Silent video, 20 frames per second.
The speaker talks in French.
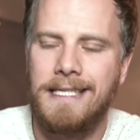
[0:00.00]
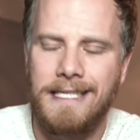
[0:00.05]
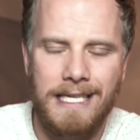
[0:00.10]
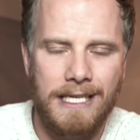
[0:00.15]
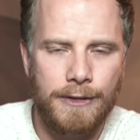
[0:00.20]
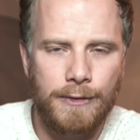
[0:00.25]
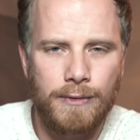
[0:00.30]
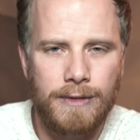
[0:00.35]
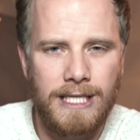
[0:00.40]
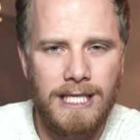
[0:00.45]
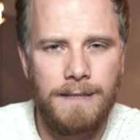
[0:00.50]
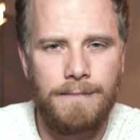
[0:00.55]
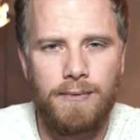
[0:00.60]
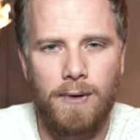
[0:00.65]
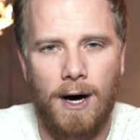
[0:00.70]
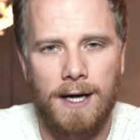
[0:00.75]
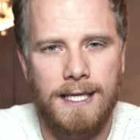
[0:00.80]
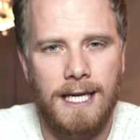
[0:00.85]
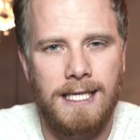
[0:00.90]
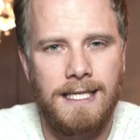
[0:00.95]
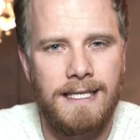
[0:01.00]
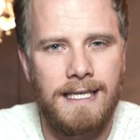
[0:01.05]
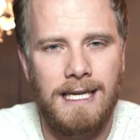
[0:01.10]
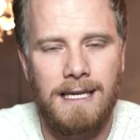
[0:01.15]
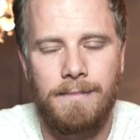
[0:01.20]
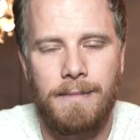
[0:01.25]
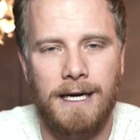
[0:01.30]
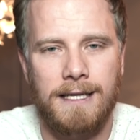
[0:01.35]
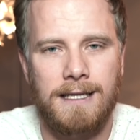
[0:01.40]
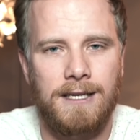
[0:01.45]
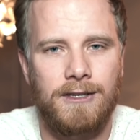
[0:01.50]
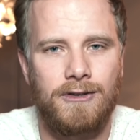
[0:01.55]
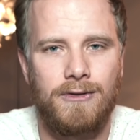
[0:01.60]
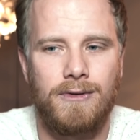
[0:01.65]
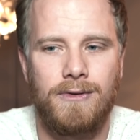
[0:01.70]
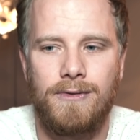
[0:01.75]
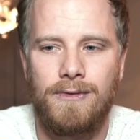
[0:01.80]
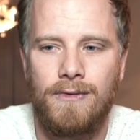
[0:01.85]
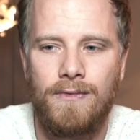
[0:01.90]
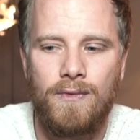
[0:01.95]
des outils pour analyser les partages de,
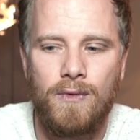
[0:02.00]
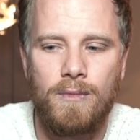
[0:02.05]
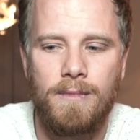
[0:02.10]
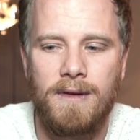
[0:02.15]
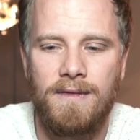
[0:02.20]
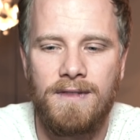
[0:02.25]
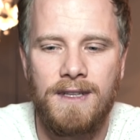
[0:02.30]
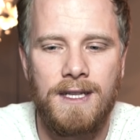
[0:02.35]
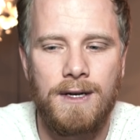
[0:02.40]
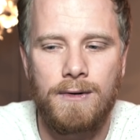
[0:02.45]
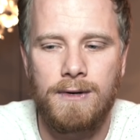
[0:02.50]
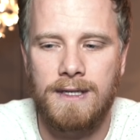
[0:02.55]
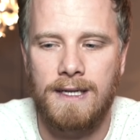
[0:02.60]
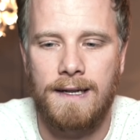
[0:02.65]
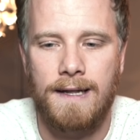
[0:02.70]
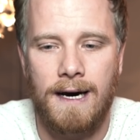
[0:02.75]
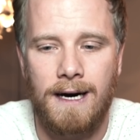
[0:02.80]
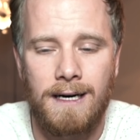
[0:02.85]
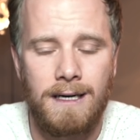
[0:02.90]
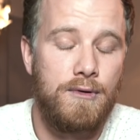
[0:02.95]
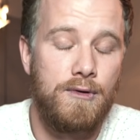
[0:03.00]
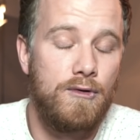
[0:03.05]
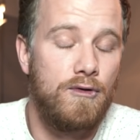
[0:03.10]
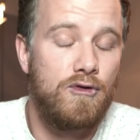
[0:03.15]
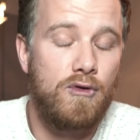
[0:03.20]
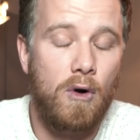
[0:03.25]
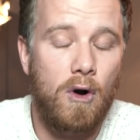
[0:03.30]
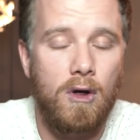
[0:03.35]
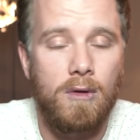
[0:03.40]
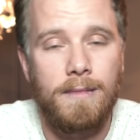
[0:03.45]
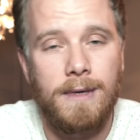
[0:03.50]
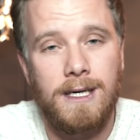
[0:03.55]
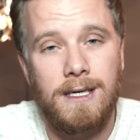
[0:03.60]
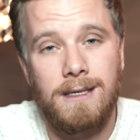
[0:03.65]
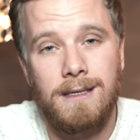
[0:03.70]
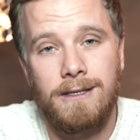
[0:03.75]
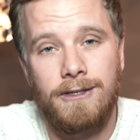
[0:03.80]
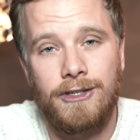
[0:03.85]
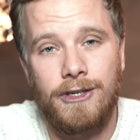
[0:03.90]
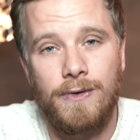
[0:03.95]
vues de mes vidéos, etc. Puis du jour au
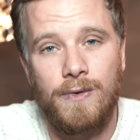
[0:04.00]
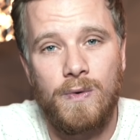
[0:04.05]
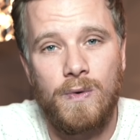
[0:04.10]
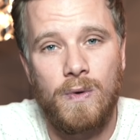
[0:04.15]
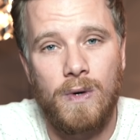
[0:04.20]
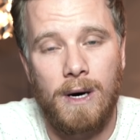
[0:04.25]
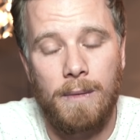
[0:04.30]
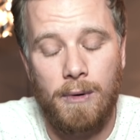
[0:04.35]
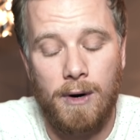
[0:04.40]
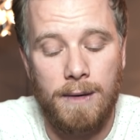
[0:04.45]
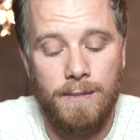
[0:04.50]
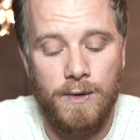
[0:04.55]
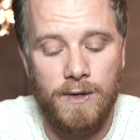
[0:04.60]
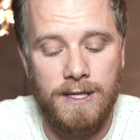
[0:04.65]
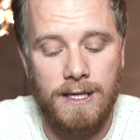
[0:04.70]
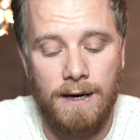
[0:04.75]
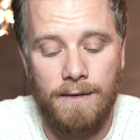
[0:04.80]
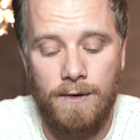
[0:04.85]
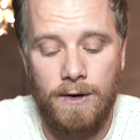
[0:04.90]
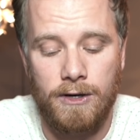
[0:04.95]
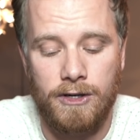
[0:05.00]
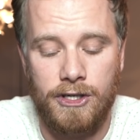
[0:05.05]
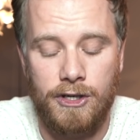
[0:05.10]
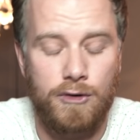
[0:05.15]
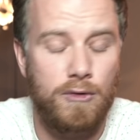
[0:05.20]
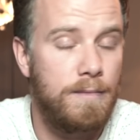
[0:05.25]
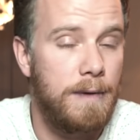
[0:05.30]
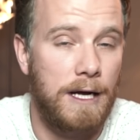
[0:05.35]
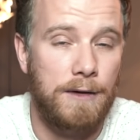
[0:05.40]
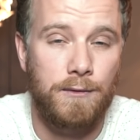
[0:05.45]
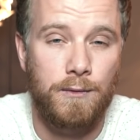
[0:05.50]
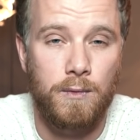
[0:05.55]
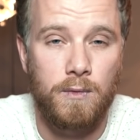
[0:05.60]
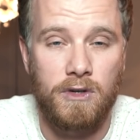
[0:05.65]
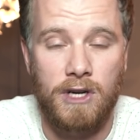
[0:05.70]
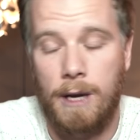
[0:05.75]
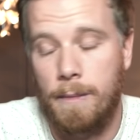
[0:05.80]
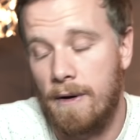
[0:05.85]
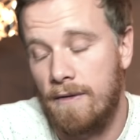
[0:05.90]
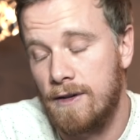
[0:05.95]
lendemain, j'ai eu un problème de serveur, j'ai tout perdu.
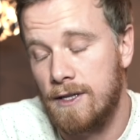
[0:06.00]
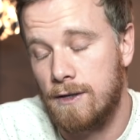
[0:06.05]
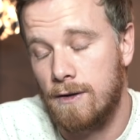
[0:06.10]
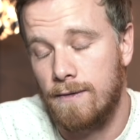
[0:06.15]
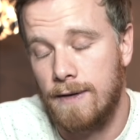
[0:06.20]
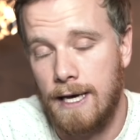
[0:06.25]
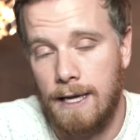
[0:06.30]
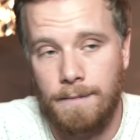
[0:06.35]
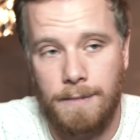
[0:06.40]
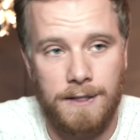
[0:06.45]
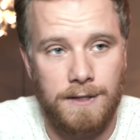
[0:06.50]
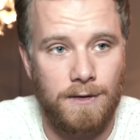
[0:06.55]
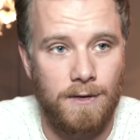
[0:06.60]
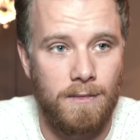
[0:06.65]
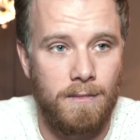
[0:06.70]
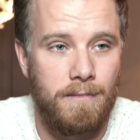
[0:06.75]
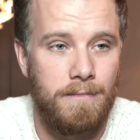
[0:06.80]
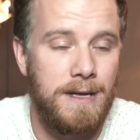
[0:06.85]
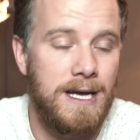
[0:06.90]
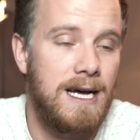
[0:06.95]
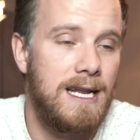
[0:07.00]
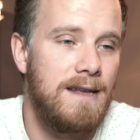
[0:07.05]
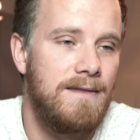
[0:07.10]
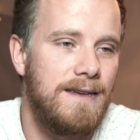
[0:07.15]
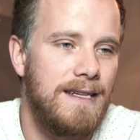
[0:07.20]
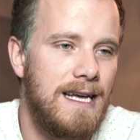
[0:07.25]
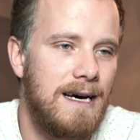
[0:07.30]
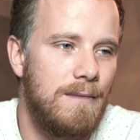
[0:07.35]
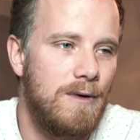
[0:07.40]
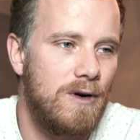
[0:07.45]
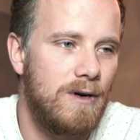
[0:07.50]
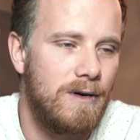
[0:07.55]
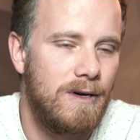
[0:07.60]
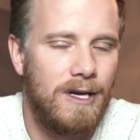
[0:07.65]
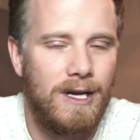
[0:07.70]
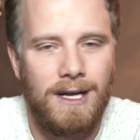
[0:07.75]
J'avais pas fait de sauvegarde parce que, bien évidemment,